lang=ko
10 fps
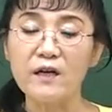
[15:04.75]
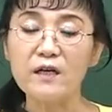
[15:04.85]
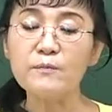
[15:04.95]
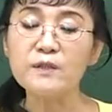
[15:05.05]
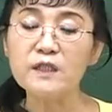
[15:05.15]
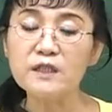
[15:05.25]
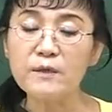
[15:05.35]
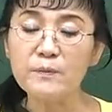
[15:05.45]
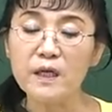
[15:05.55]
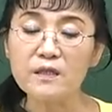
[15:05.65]
그럼
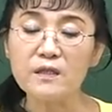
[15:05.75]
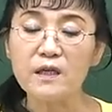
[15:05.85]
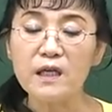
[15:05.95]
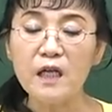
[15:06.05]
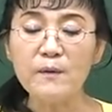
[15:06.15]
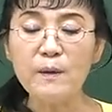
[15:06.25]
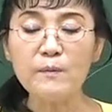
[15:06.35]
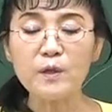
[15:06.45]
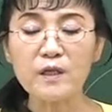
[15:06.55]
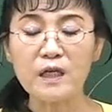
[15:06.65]
직접 피해는
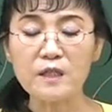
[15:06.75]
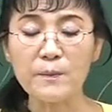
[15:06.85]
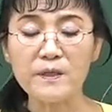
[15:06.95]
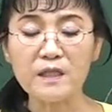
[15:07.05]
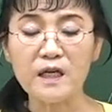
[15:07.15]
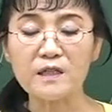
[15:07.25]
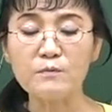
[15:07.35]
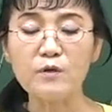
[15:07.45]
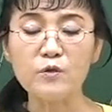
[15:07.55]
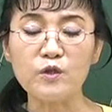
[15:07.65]
일번부터 다섯 번째까지
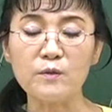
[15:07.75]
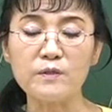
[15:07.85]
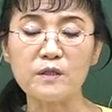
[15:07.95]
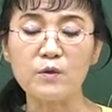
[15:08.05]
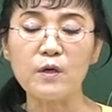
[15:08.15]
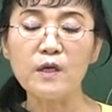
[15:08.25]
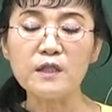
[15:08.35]
묶어 중요해 보셔지고